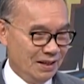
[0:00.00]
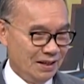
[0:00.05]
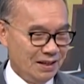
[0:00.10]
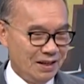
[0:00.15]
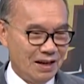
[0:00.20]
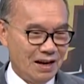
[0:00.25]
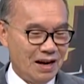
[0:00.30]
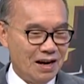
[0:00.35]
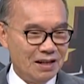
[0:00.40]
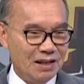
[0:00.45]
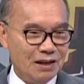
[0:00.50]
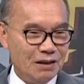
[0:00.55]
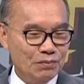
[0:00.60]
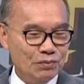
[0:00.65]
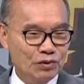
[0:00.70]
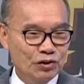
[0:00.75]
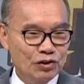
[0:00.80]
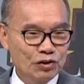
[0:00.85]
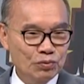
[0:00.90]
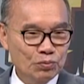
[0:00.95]
이게
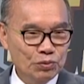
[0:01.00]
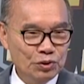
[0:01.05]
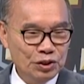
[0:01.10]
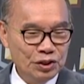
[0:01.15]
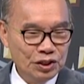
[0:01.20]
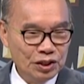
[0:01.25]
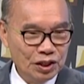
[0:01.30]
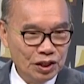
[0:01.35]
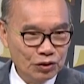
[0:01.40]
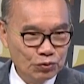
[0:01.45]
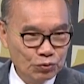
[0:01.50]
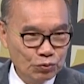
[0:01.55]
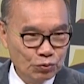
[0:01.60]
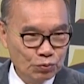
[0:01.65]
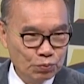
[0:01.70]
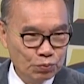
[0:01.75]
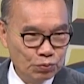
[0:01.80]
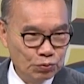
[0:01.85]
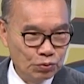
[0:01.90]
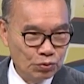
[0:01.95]
아담 스미스의
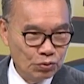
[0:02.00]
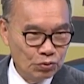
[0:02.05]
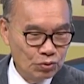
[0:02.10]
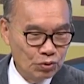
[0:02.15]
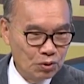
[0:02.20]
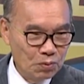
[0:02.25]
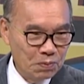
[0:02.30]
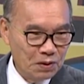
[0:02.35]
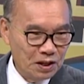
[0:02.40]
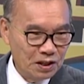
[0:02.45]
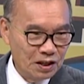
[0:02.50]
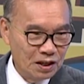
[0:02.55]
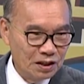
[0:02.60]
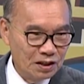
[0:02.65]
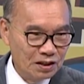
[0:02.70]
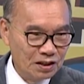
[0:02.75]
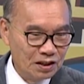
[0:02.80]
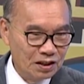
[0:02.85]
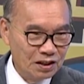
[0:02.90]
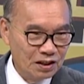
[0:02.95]
국부론을
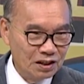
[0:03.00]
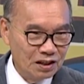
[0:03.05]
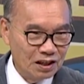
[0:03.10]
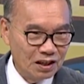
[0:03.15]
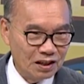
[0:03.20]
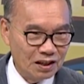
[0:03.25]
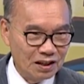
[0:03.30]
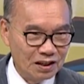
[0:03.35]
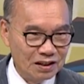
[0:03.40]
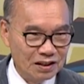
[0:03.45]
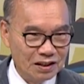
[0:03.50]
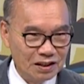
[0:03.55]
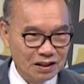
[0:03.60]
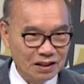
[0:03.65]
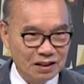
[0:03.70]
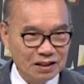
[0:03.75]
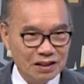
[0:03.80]
받아들인 나라들이